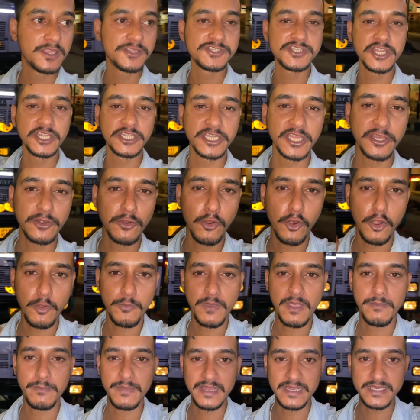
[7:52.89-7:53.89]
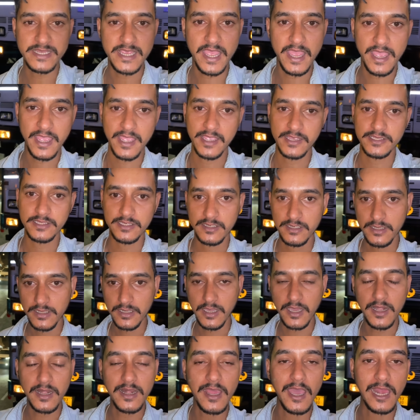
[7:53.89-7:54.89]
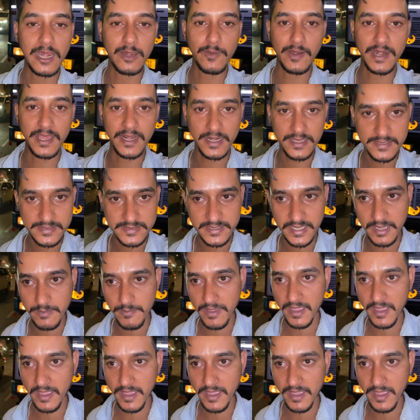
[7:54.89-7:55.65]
जीटी रोड में मिल जाए करनाल वाले रास्ते